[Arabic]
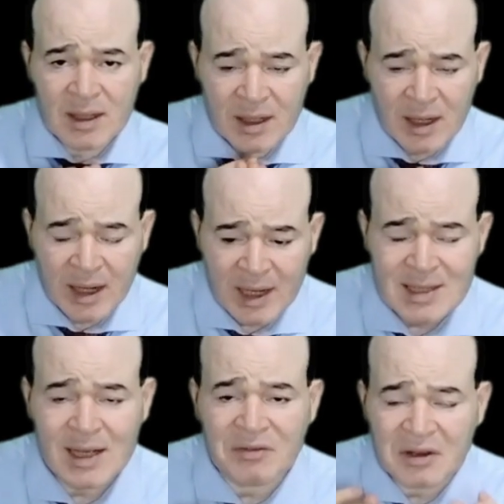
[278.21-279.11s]
انا
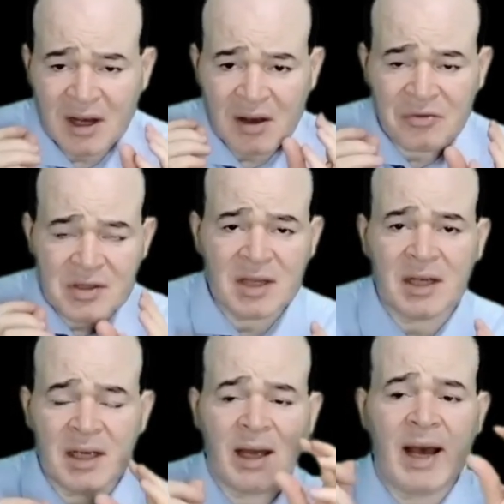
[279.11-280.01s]
عايز احفظك
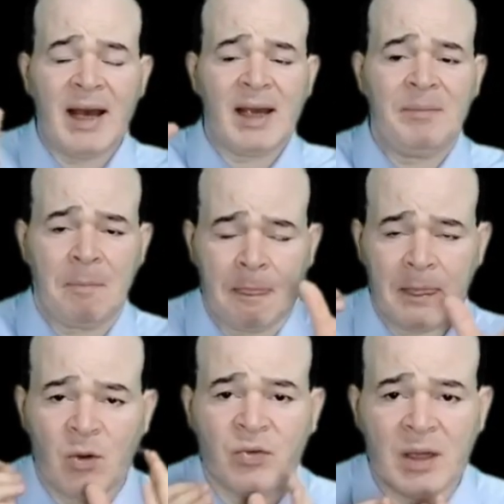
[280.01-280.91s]
حاجه
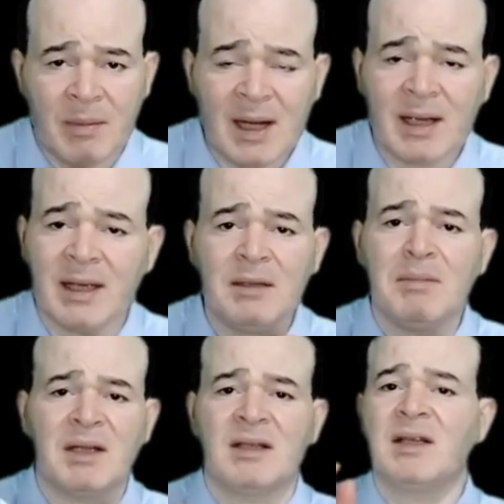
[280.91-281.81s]
وفهمها لك يا ريت
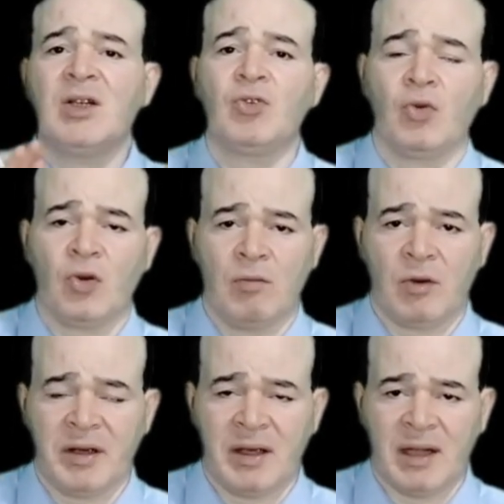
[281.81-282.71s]
ما تنساهاش طول
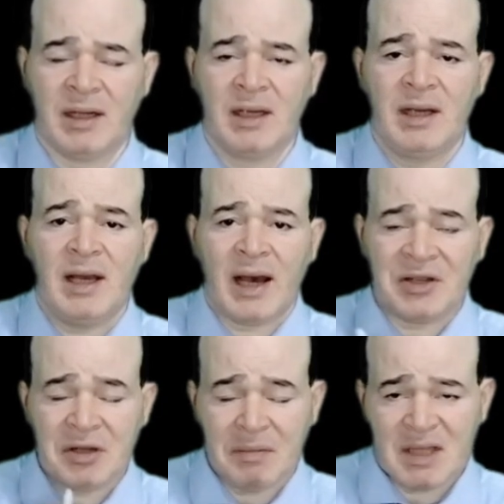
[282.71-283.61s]
عمرك يعني
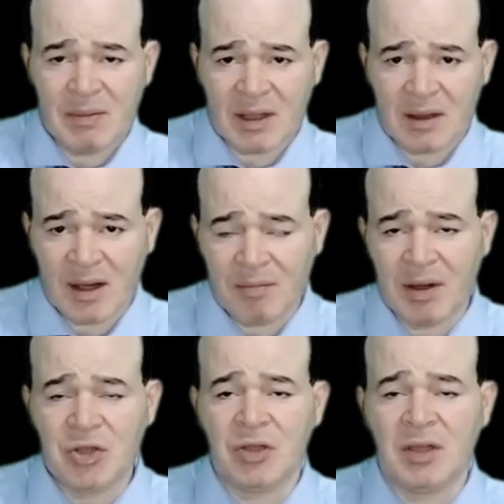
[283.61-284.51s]
عشان بس ما
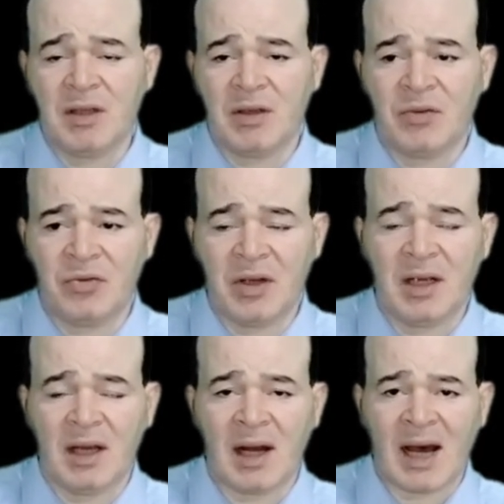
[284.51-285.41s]
تتلخبطش
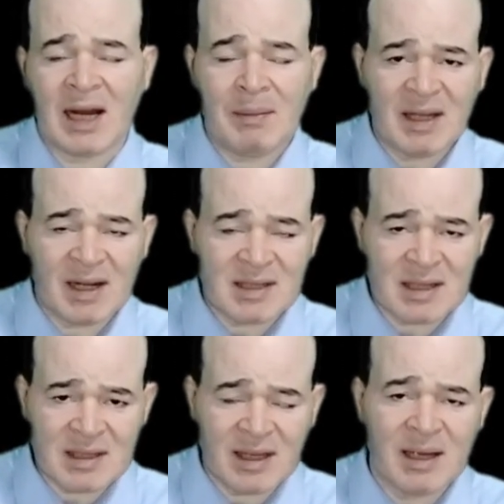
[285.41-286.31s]
في العلامات
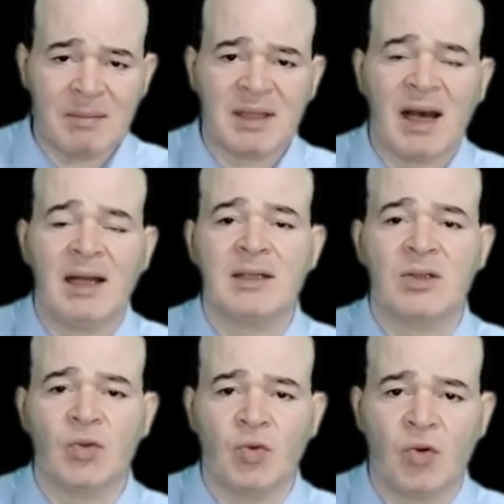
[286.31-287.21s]
الأساسية بتاعة
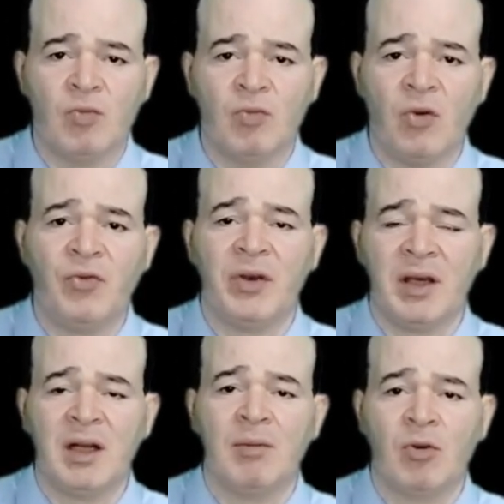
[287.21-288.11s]
السندروم اوف
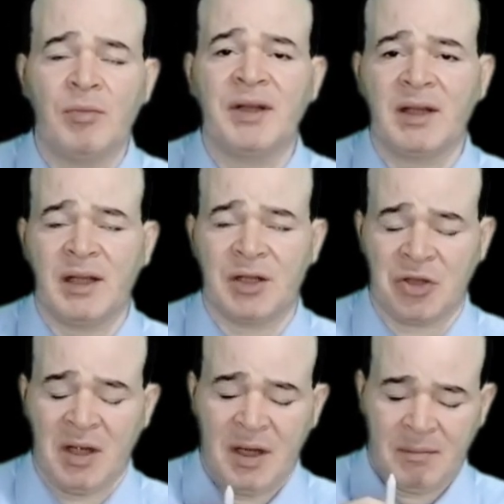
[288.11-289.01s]
انابروبريت اداش
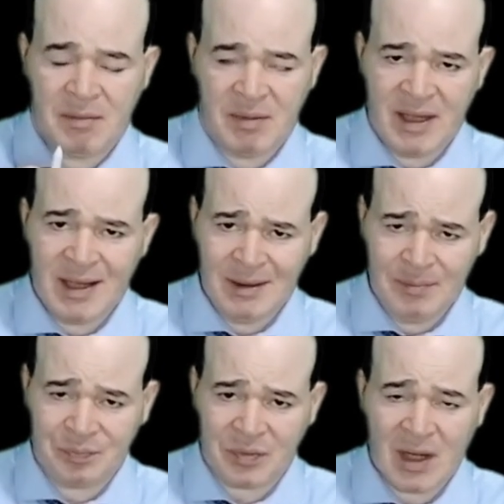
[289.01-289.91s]
مبدئيا
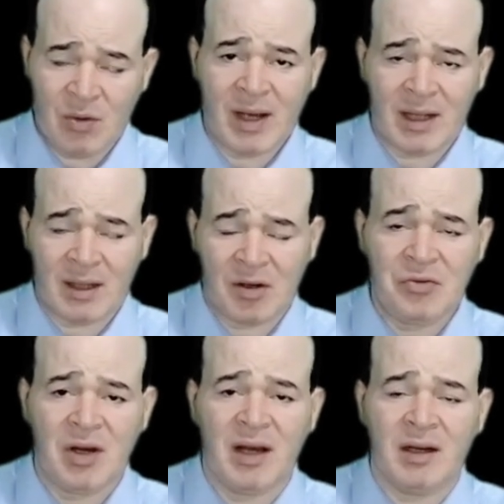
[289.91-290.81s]
أول حاجة
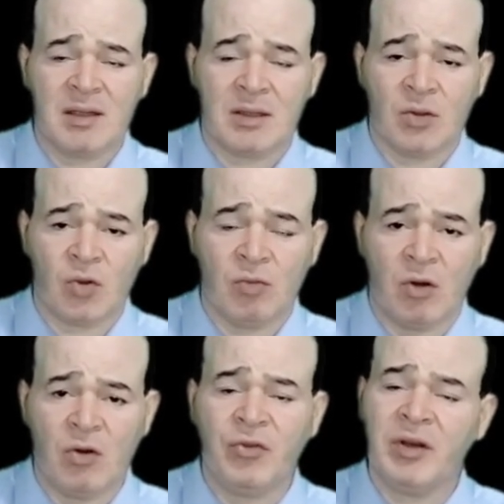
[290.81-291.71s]
تعرفها إن السندروم
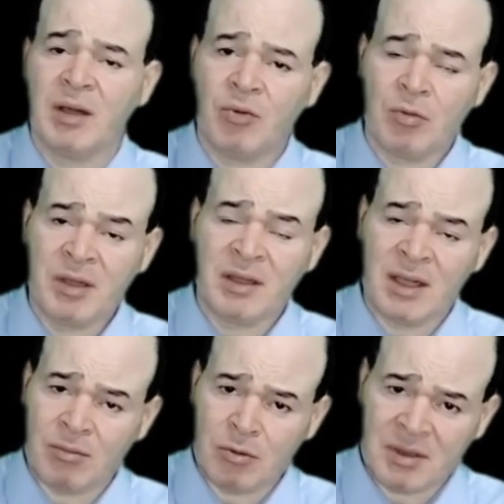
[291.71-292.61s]
اوف انابروبريت
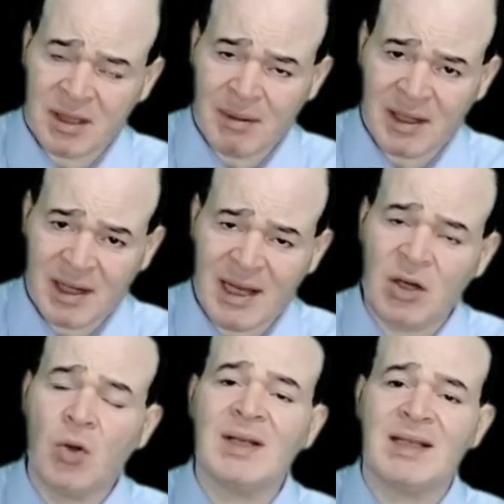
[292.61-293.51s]
انابروبريت دي معناها إن
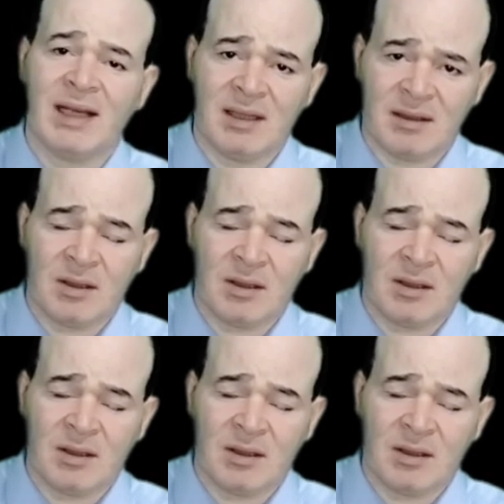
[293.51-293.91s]
هو زايد